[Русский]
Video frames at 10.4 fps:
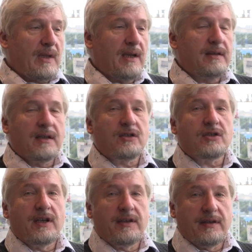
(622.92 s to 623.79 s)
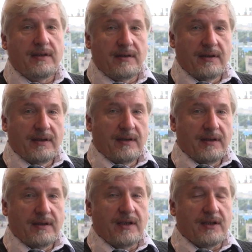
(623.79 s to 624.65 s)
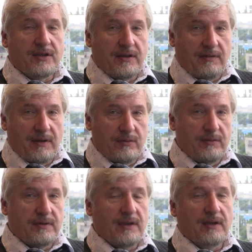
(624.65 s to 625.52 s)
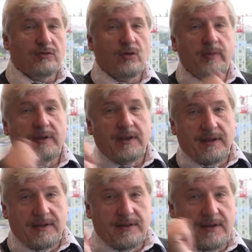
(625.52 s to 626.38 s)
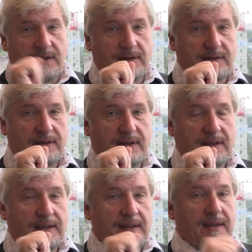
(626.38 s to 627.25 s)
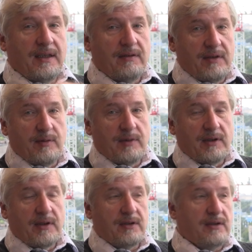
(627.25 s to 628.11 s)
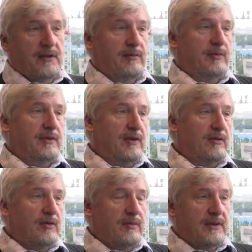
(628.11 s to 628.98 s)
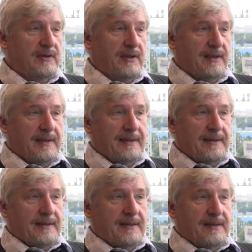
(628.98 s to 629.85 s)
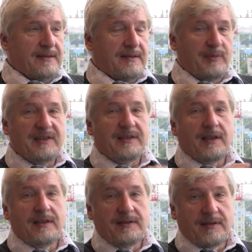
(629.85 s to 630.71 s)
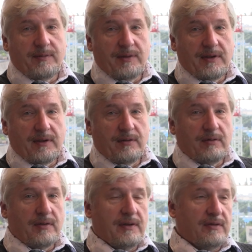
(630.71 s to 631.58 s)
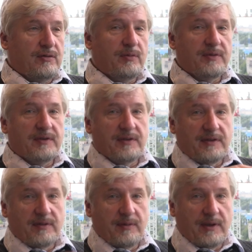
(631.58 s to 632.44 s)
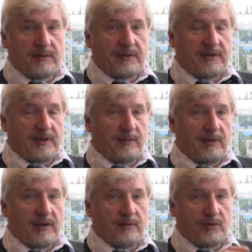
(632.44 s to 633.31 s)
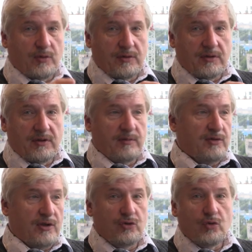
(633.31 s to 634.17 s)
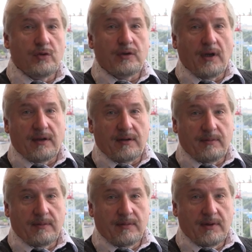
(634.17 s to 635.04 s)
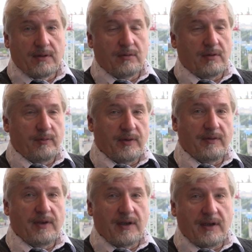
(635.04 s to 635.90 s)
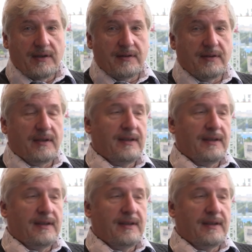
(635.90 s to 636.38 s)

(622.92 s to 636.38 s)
отношение к нашей эволюции особенно интересны. И в этом отношении познакомиться э, с специалистами, которые, собственно, занимаются церебральным сортингом, с результатом, который проверяется